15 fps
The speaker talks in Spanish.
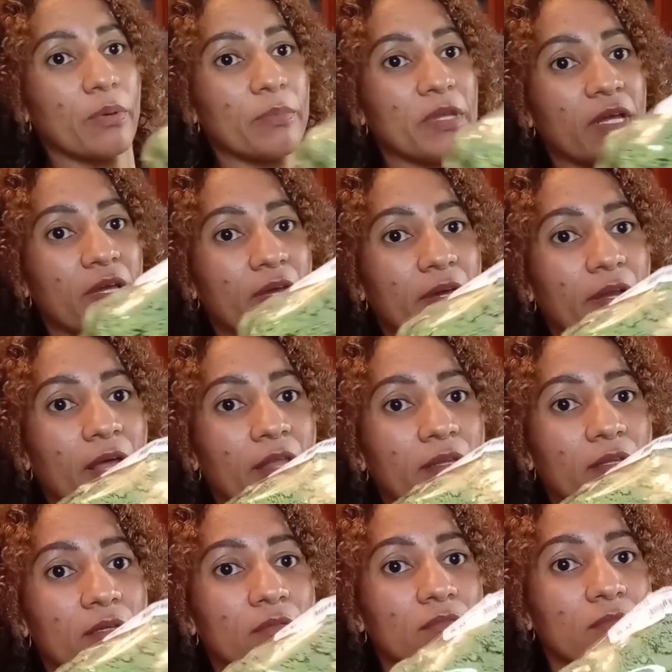Miren qué
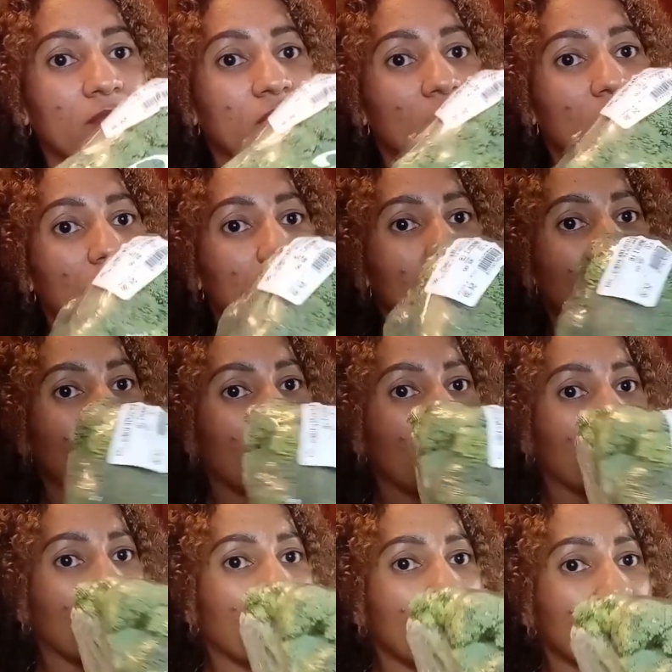grande. Yo me
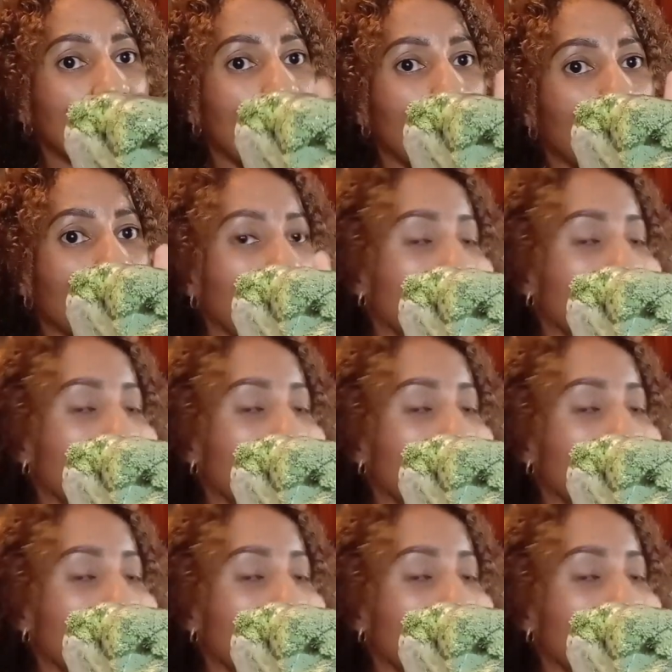encuentro que está muy